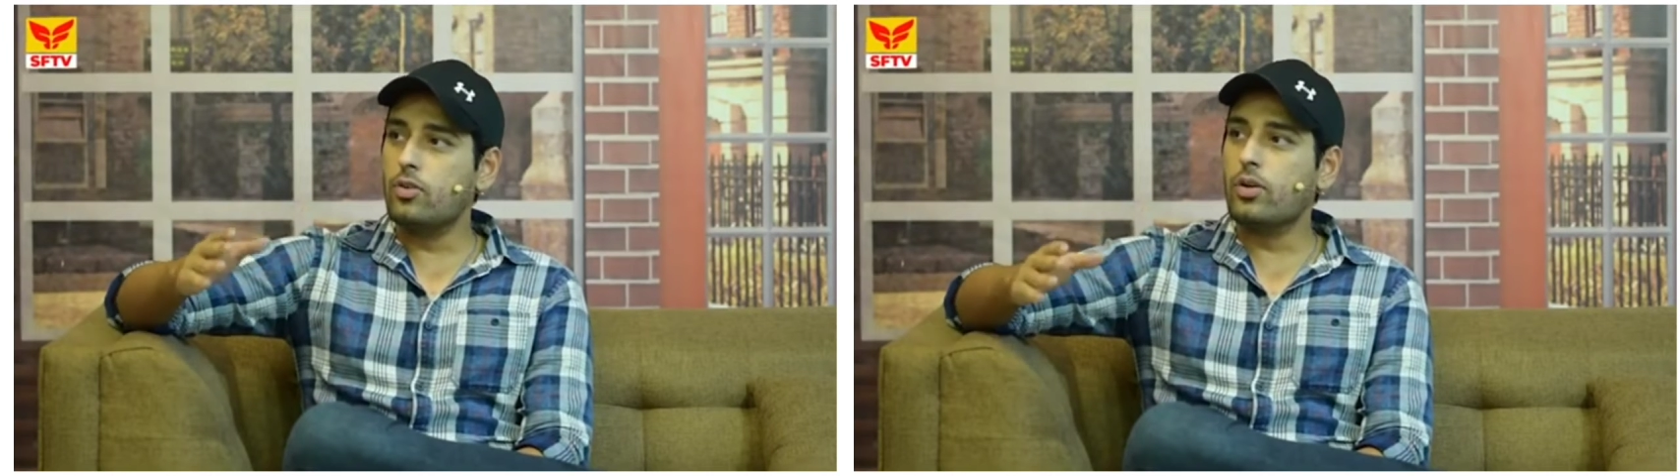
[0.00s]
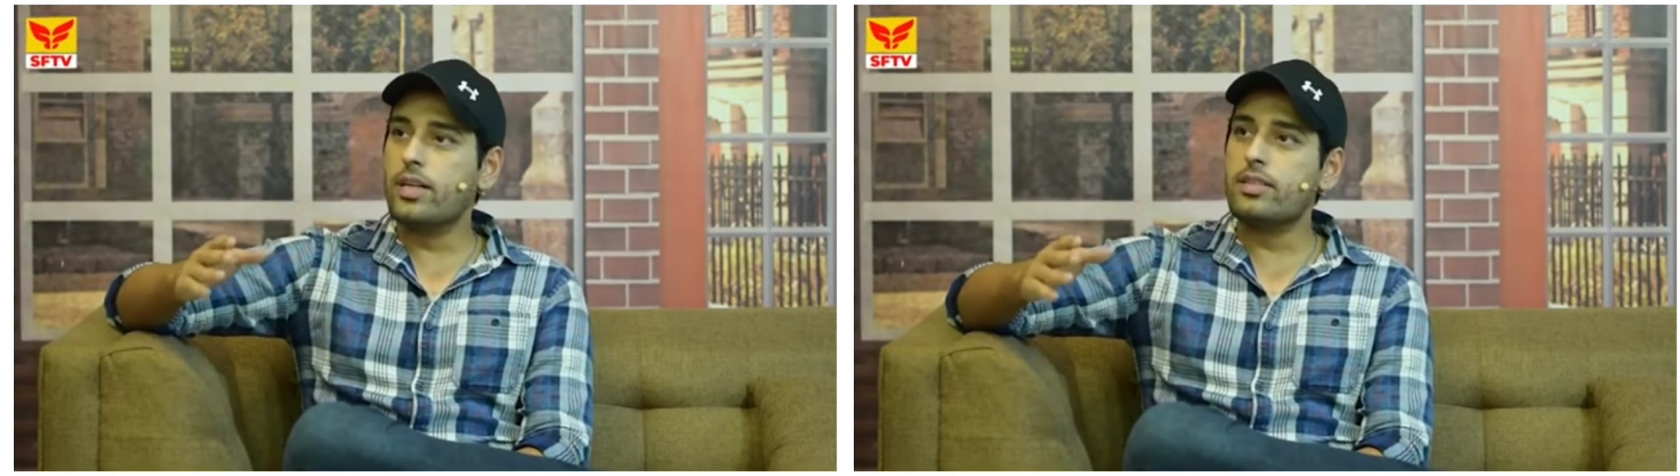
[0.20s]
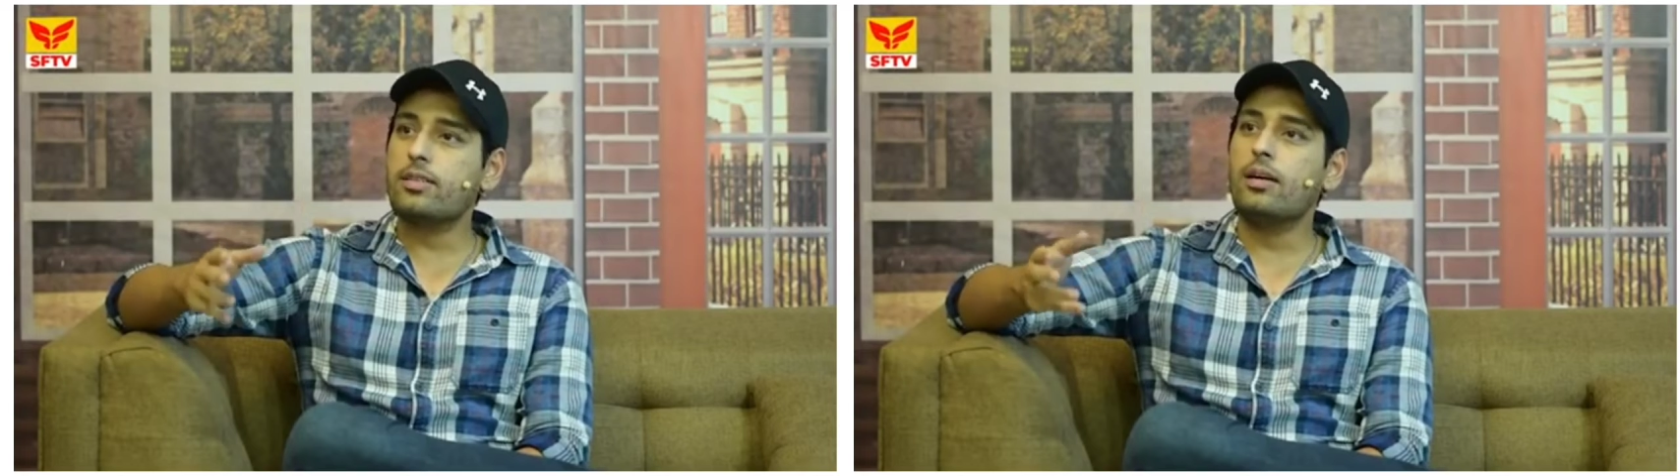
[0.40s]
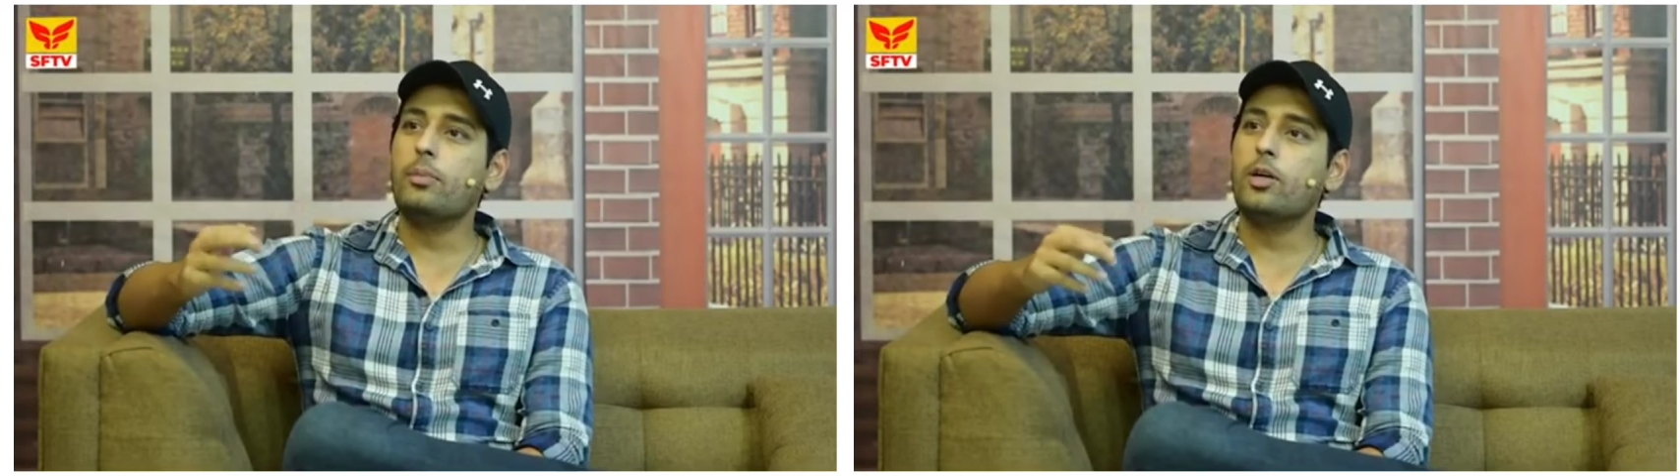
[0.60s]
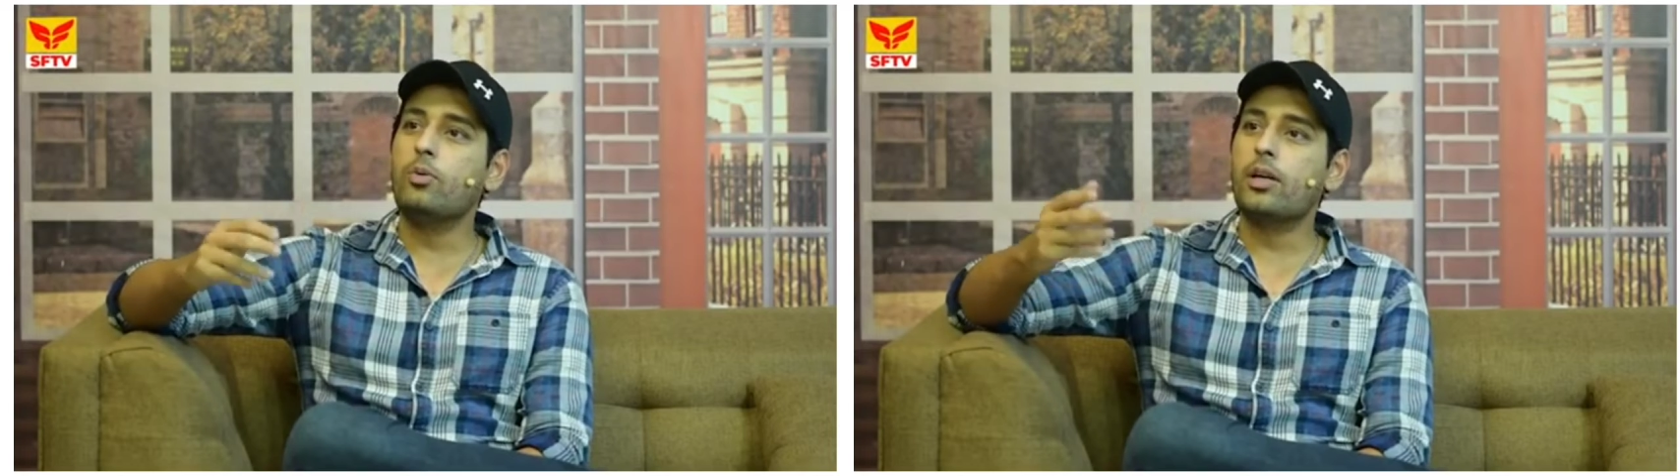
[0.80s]
लोग हैं जैसे
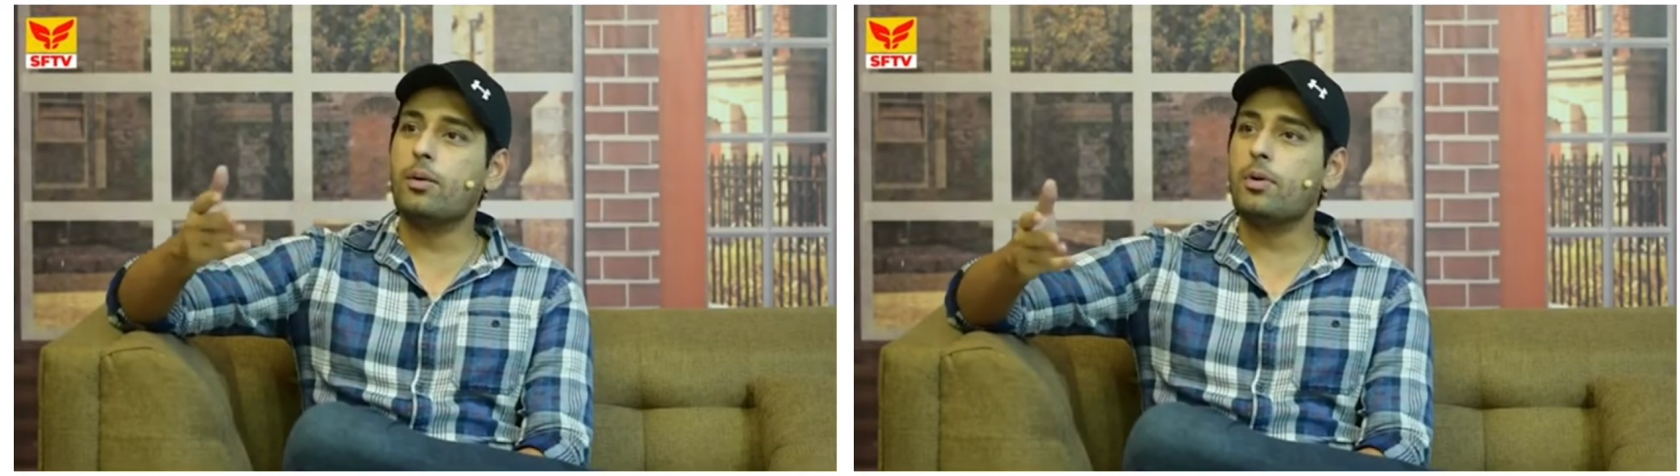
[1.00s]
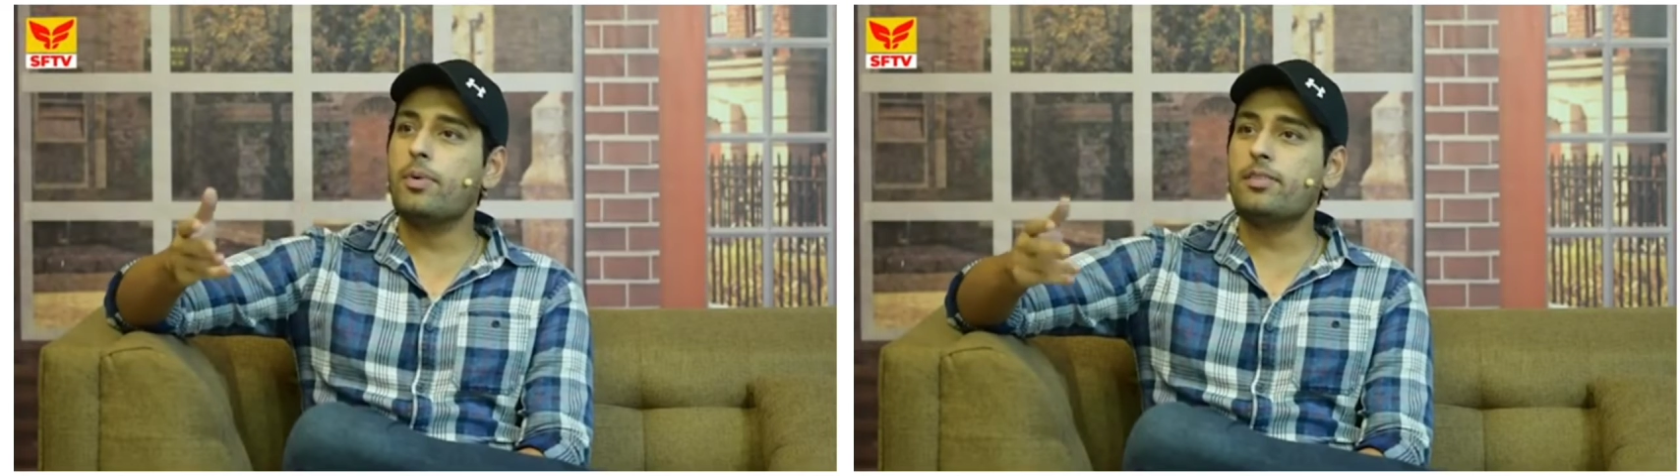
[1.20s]
हमें ढूंढ के हमें